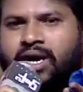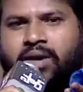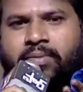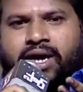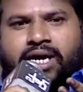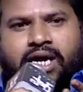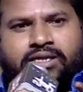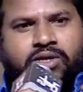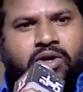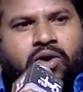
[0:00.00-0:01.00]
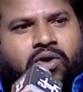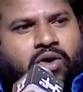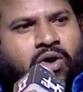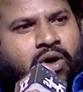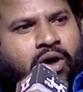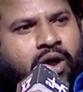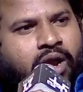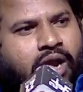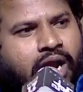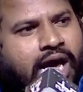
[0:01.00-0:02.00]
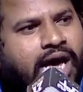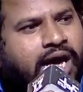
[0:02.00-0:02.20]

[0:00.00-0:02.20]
గారు మాట్లాడుతూ లే